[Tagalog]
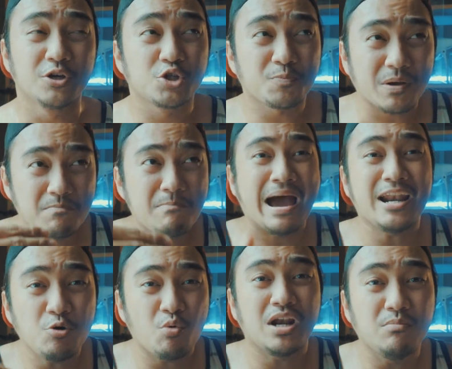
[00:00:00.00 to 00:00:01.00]
So pag
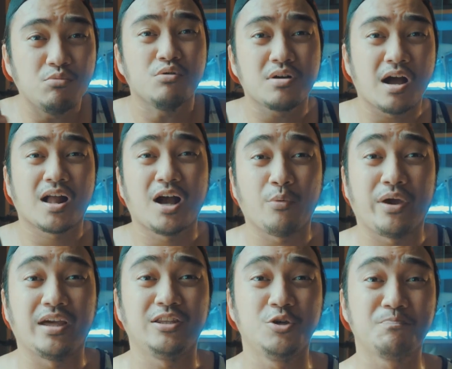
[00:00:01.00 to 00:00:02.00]
manual mong
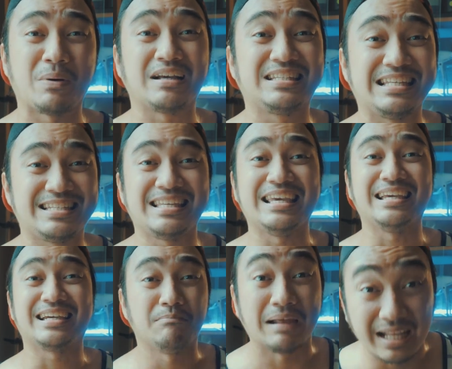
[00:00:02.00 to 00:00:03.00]
gagawin, yung
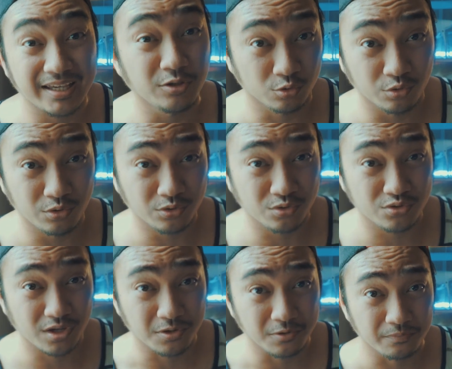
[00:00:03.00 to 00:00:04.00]
pagsisync, malaking tulong yun
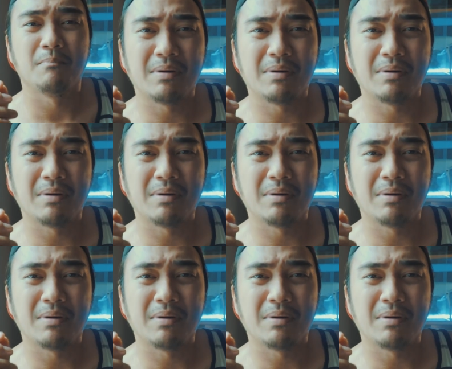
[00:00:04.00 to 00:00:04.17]
sa iyo.